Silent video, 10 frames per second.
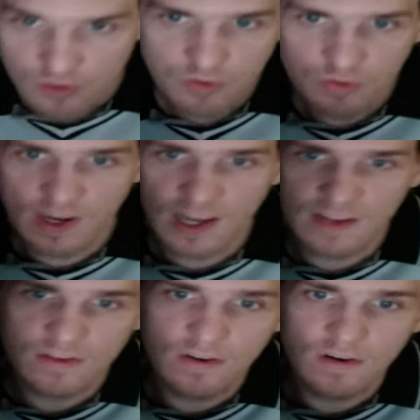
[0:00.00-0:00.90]
Tout est
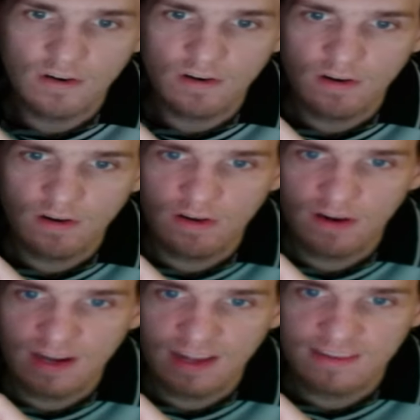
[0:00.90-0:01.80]

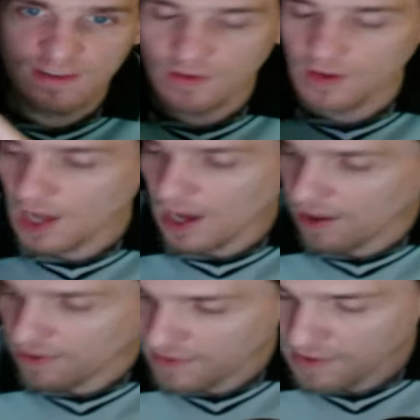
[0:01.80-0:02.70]
dans l'attitude.
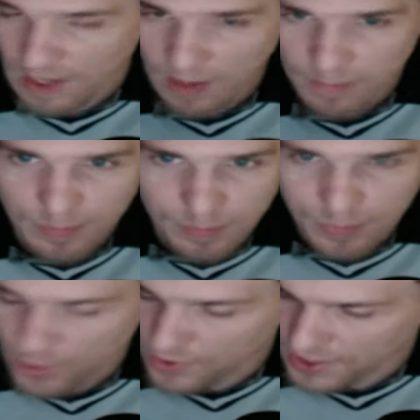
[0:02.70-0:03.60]
Alors c'est un
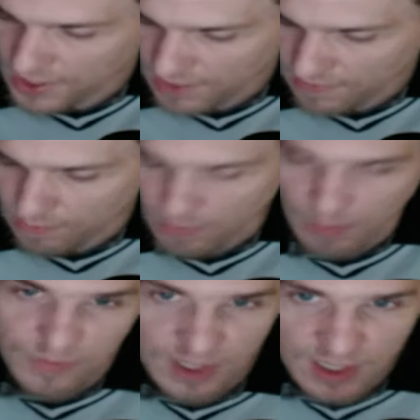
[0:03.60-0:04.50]
petit livre, un
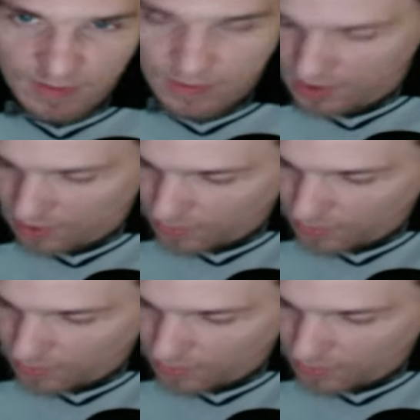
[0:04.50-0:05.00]
petit livre qui